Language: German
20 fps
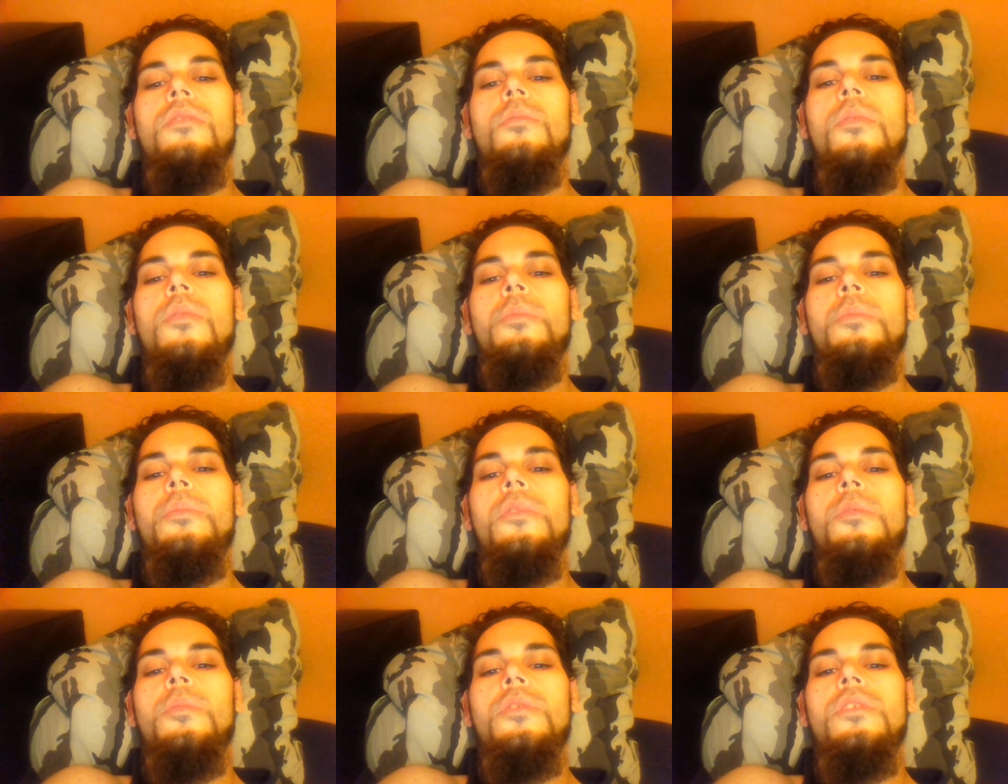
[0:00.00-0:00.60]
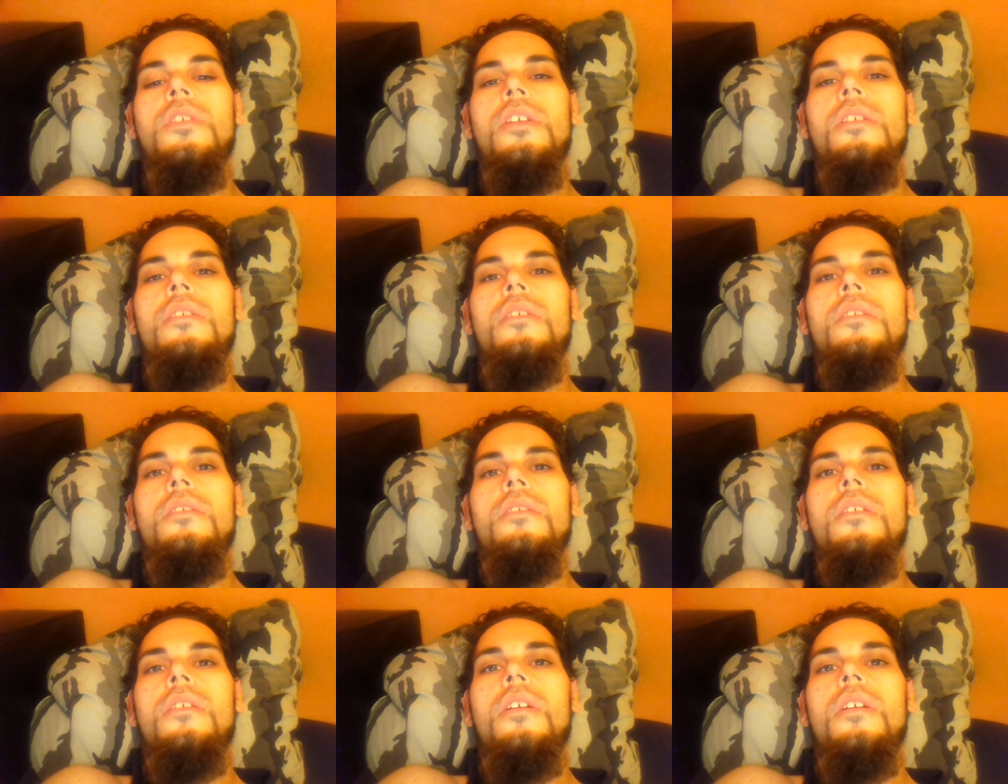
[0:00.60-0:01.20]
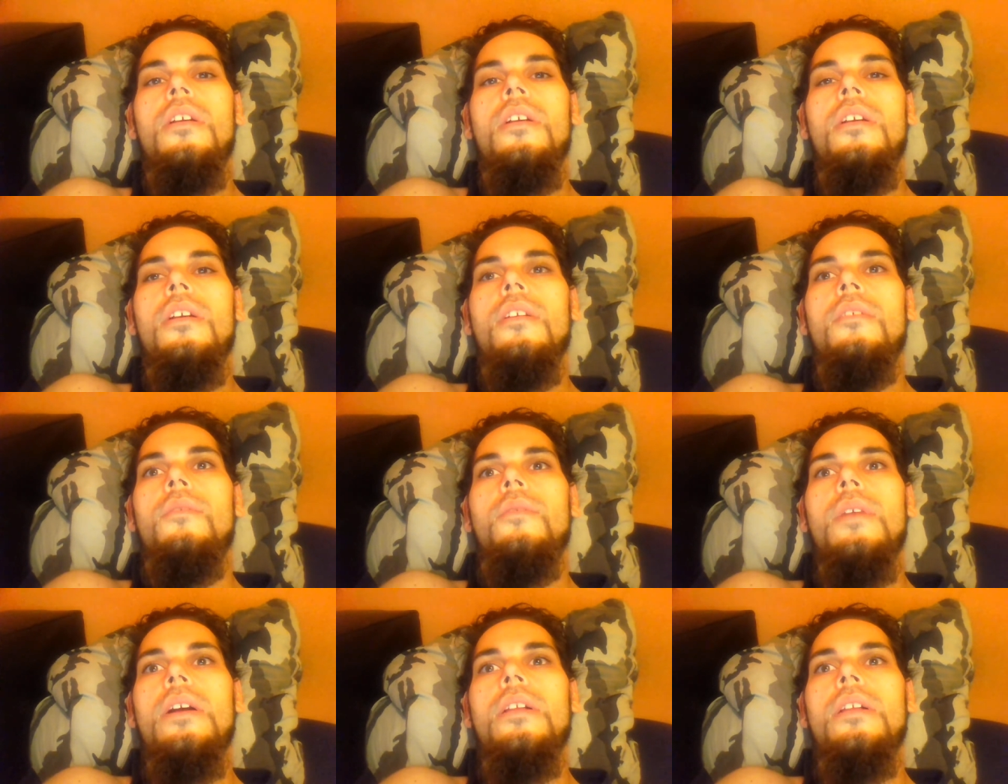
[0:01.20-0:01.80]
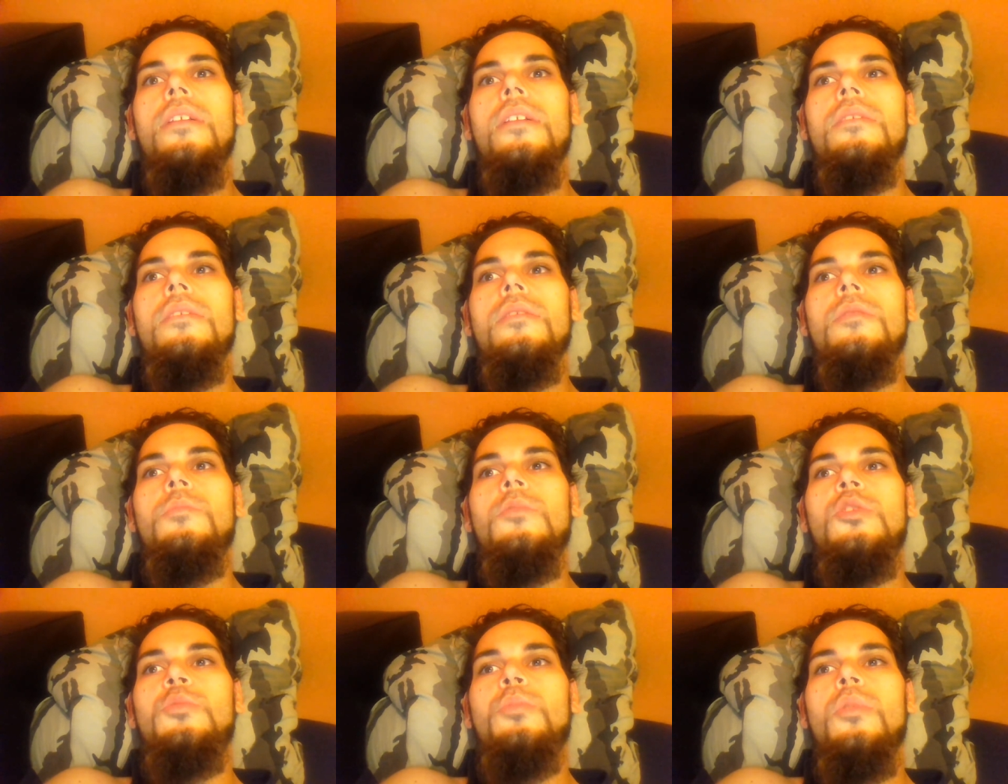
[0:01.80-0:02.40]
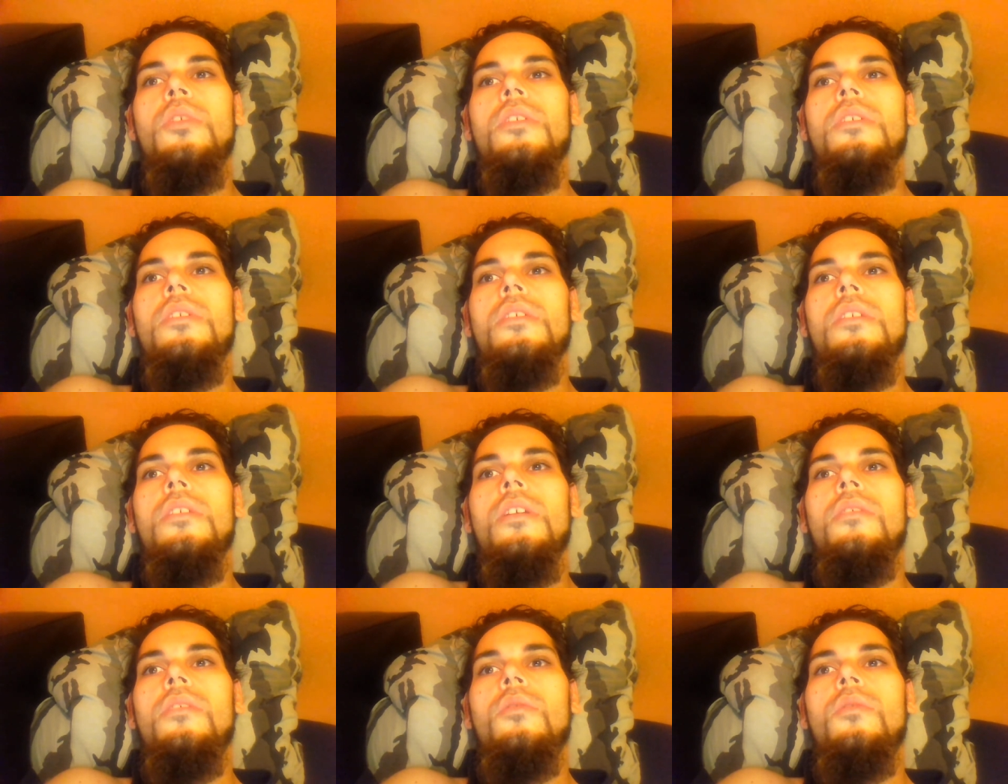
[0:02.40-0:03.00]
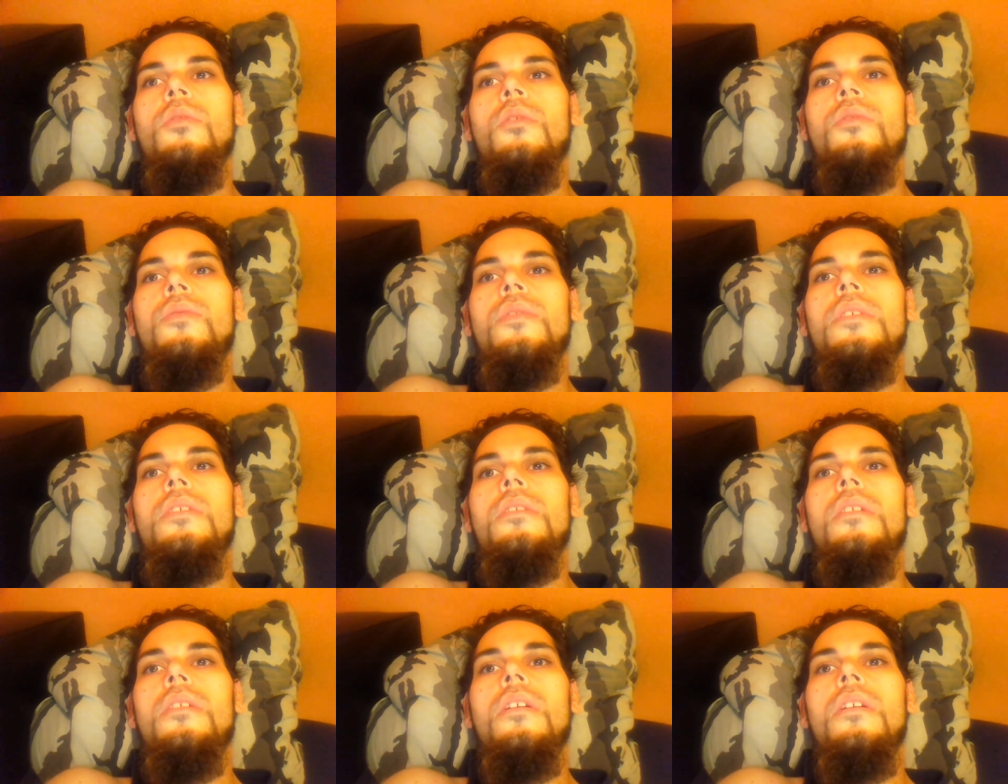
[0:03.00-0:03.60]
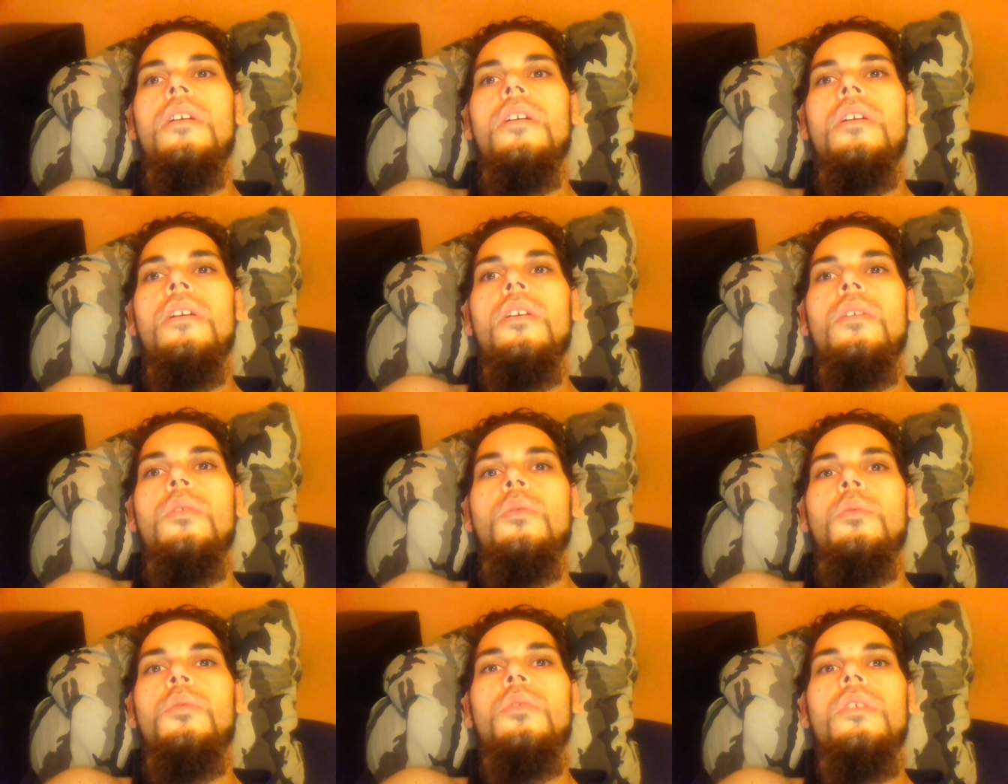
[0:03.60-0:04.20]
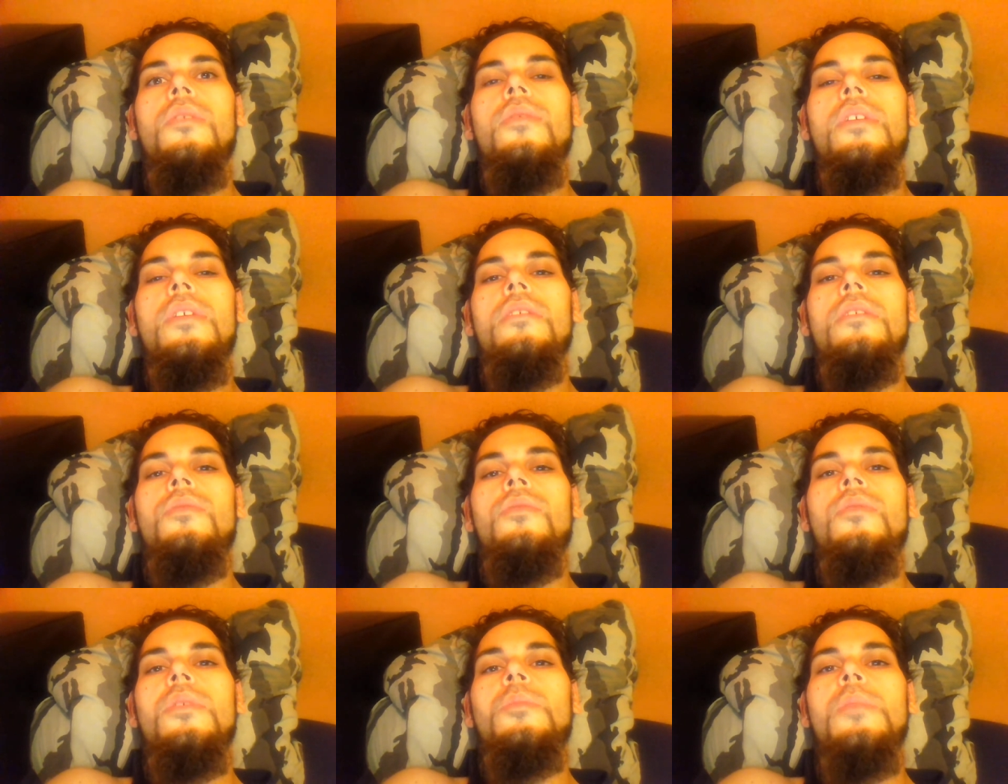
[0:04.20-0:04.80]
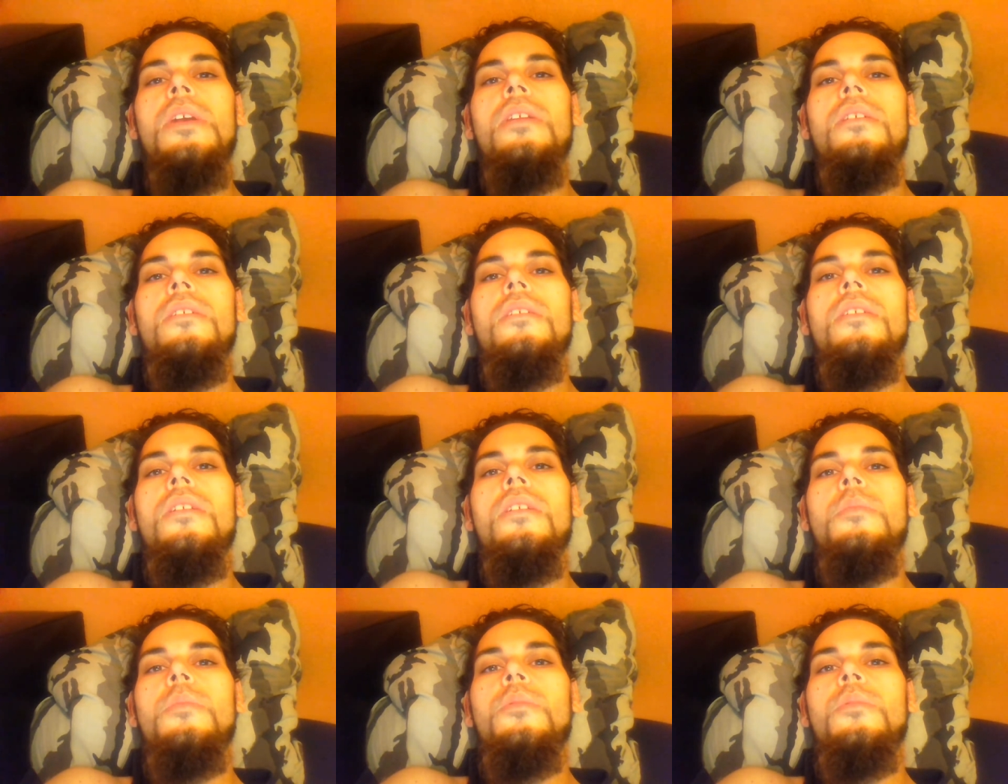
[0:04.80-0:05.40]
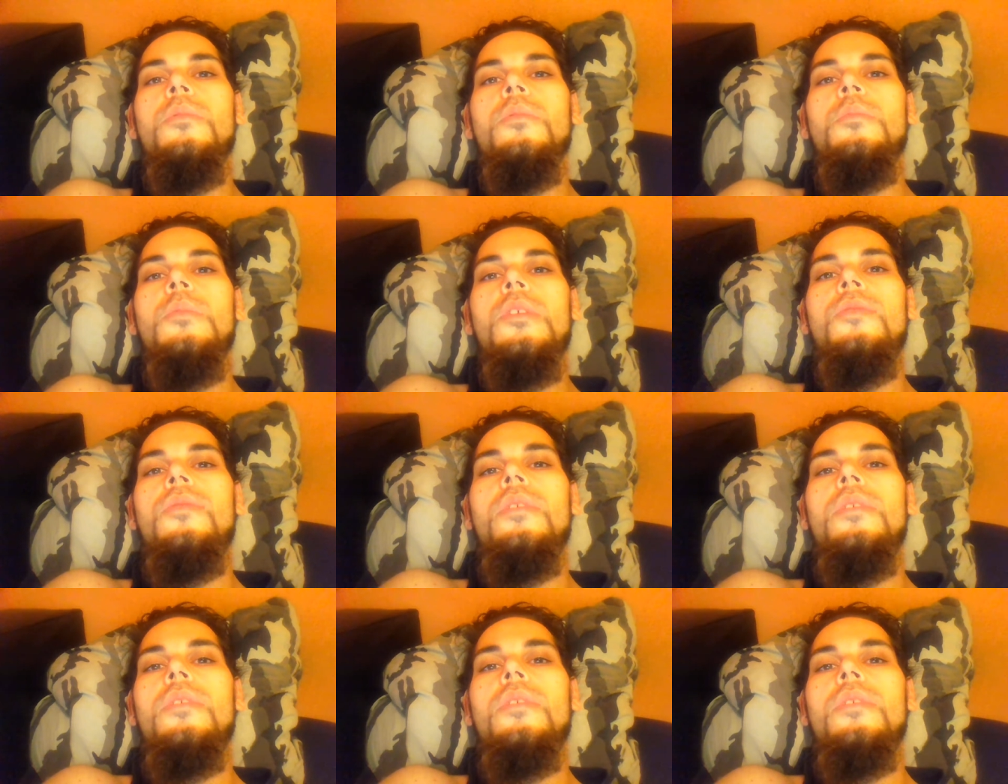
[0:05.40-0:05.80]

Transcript: weil ähm, die sportliche Leistung noch viel größer wird und ich viel mehr Energie habe und mich viel besser fühle körperlich,